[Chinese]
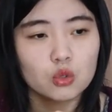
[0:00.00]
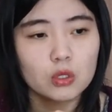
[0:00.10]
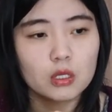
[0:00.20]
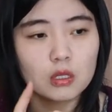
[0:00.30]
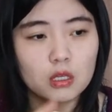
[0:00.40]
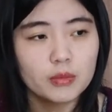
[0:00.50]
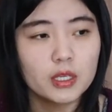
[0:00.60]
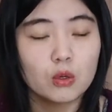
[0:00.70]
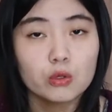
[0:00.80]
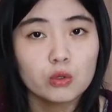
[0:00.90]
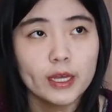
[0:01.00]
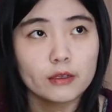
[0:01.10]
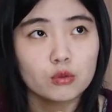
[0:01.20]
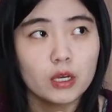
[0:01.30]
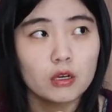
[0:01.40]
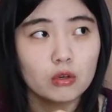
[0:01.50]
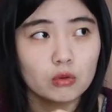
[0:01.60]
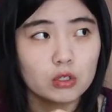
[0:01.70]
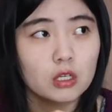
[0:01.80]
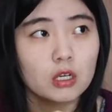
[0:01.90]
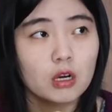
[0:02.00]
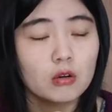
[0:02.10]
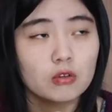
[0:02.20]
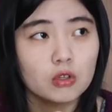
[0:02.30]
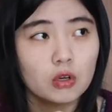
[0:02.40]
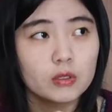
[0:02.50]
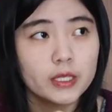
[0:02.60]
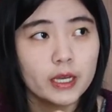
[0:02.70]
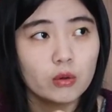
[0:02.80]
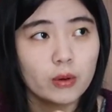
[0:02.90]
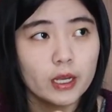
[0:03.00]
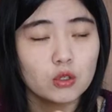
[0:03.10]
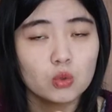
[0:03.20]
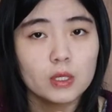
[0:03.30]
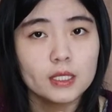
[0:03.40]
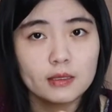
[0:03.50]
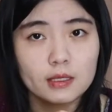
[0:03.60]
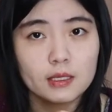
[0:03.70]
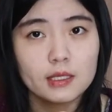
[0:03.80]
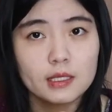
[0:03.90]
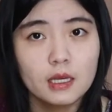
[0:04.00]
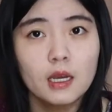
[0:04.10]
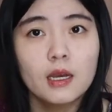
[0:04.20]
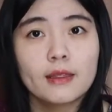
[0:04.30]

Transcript: 所以那瓶我就打算留着，然后之后再用来做清洁剂。